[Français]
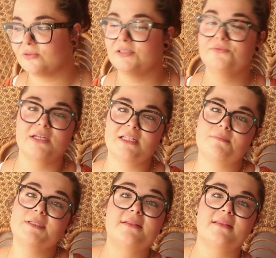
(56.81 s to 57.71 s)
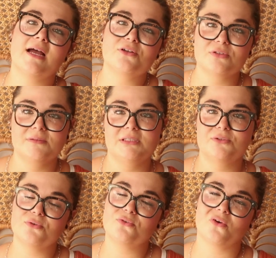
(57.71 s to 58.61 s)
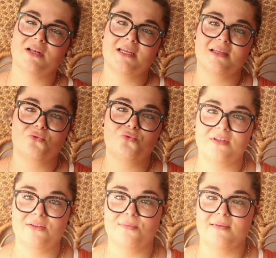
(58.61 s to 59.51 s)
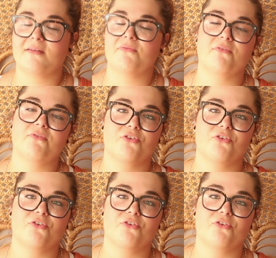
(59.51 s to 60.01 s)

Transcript: donc si vous voyez des petites taches ou des petits trucs sur les cousettes de mes enfants,